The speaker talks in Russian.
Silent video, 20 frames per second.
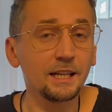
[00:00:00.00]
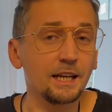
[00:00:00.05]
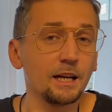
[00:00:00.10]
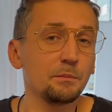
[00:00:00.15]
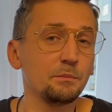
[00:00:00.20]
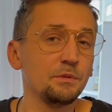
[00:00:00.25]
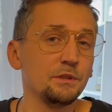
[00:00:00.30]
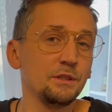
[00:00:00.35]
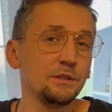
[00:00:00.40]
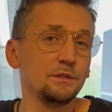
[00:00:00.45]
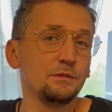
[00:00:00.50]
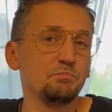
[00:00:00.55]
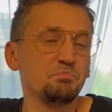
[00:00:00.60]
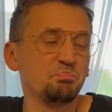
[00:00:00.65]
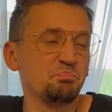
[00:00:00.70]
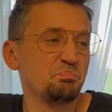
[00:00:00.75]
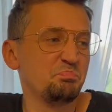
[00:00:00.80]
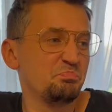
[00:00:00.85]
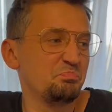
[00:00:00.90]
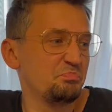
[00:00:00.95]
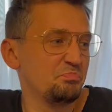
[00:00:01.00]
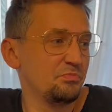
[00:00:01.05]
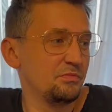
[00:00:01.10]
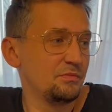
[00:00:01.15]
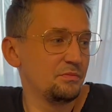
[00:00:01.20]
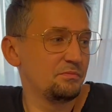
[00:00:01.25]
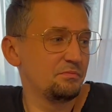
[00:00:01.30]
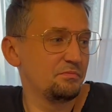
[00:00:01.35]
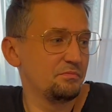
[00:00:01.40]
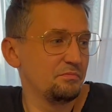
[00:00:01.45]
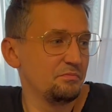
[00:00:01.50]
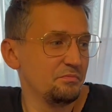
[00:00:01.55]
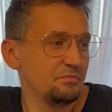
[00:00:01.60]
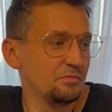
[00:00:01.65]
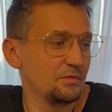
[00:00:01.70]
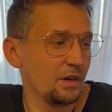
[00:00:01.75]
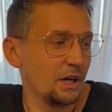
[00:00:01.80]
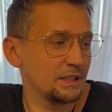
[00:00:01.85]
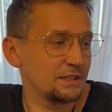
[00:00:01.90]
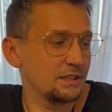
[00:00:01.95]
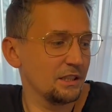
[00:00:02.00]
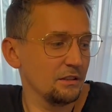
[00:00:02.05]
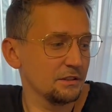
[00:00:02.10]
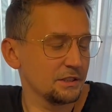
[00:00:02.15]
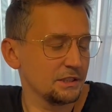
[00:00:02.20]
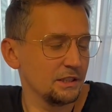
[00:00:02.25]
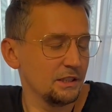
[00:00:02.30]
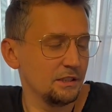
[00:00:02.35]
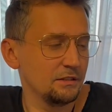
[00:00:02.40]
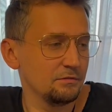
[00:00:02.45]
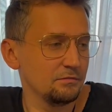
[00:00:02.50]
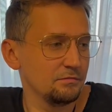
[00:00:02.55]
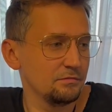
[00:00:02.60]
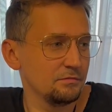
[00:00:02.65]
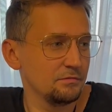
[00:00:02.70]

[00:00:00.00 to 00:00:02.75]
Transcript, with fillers: как бы остался